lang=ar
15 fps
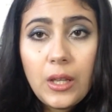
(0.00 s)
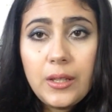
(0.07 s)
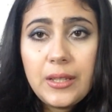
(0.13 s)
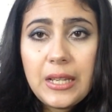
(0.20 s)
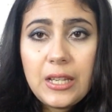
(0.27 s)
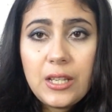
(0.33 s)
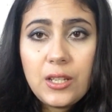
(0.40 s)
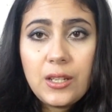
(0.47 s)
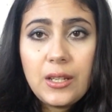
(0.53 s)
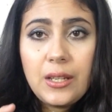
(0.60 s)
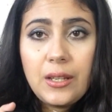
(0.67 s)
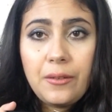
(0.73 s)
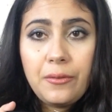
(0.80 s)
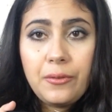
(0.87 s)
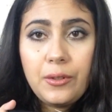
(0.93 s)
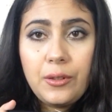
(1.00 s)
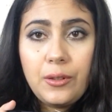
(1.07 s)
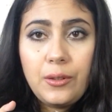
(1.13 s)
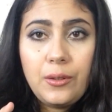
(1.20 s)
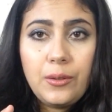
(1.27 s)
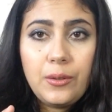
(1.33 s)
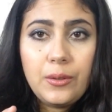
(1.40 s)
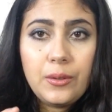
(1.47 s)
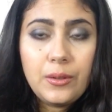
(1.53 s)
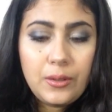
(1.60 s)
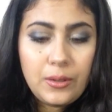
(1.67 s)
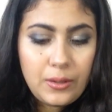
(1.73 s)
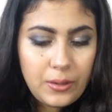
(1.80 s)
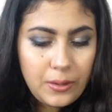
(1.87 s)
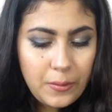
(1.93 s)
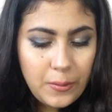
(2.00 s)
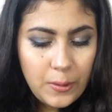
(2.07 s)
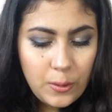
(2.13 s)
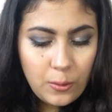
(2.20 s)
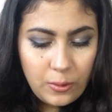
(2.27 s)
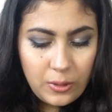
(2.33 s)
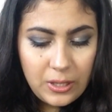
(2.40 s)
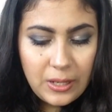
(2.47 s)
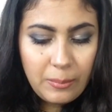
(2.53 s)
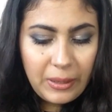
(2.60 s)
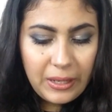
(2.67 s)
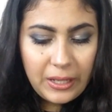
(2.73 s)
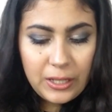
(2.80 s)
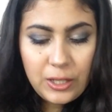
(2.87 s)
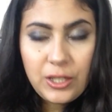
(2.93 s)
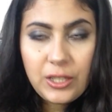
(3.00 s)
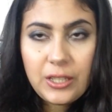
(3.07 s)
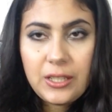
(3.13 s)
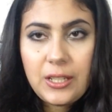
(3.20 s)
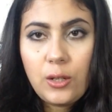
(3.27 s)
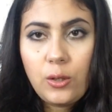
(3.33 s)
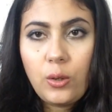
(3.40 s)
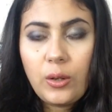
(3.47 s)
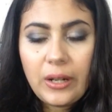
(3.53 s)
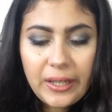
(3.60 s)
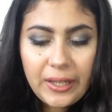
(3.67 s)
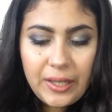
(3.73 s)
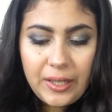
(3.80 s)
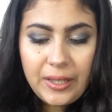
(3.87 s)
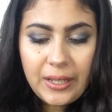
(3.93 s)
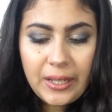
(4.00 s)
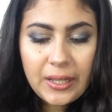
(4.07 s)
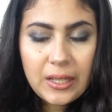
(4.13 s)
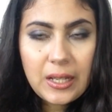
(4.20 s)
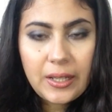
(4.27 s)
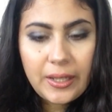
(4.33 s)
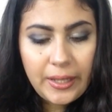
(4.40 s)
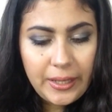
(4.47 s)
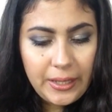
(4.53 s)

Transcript: تي هي جايه في نفس النوع ديال الباكاجينغ ديال الاخرى غير هي كاغي